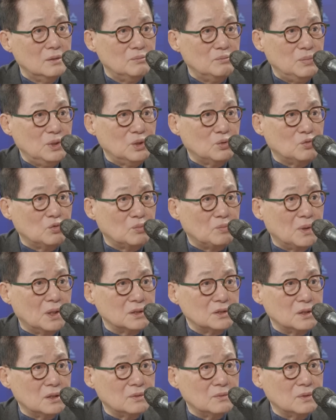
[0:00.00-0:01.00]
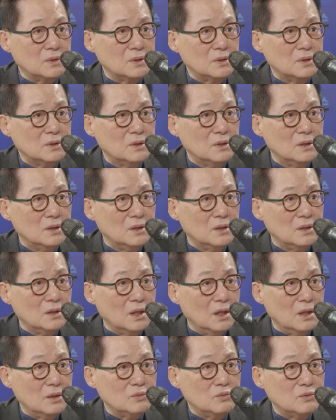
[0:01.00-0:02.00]
미 국방장관
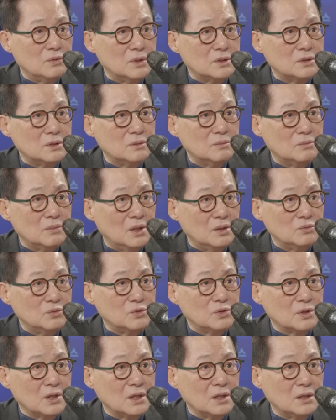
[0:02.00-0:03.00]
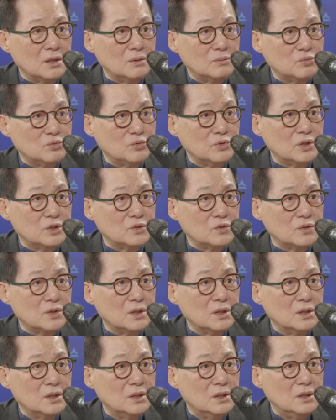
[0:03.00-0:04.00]
한국 와서 우크라이나 무기
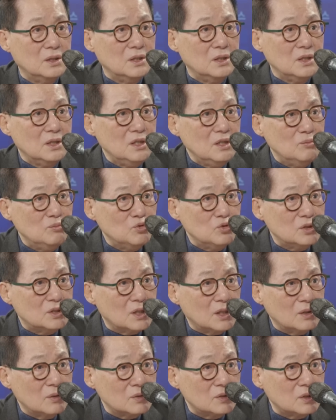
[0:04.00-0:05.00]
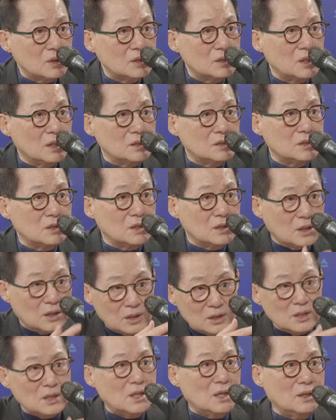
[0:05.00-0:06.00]
줘라. 이 문제가 어떻게 될지
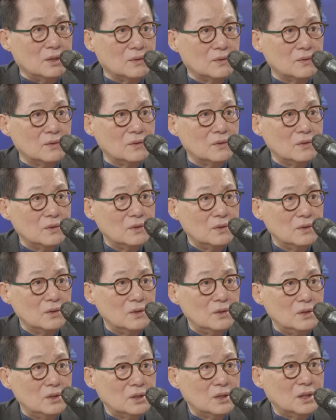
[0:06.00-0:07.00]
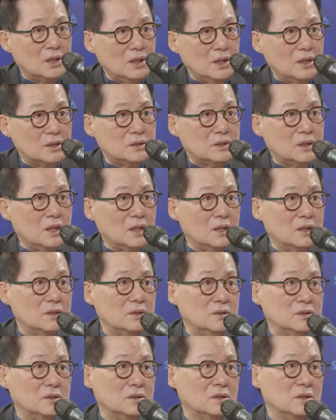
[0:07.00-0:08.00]
큰일 나요. 이게
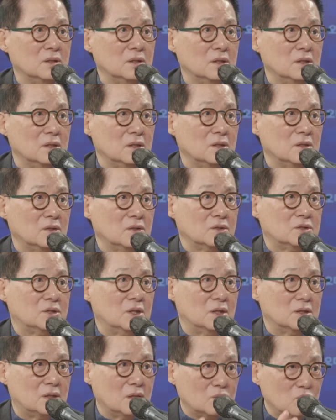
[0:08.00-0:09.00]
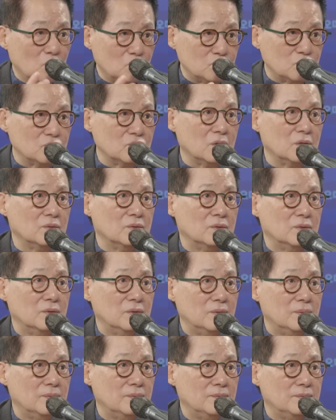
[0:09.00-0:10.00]
했다가는 러시아한테 또 죽네요.
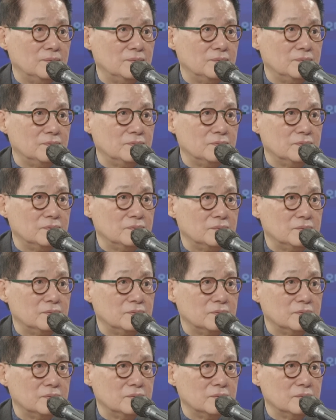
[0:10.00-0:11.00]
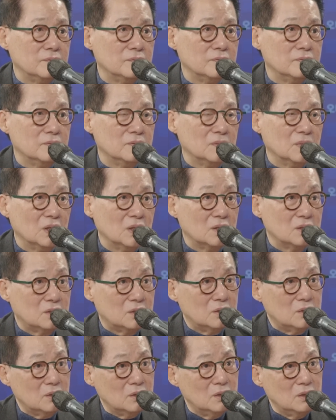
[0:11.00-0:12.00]
그러니까요. 그러나
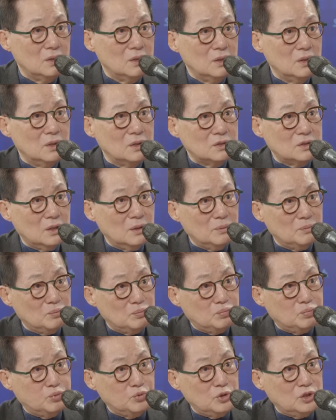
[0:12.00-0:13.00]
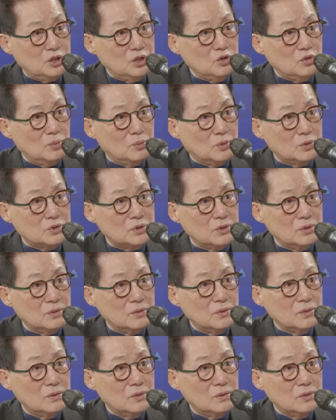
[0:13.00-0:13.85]
자, 푸틴도 보세요.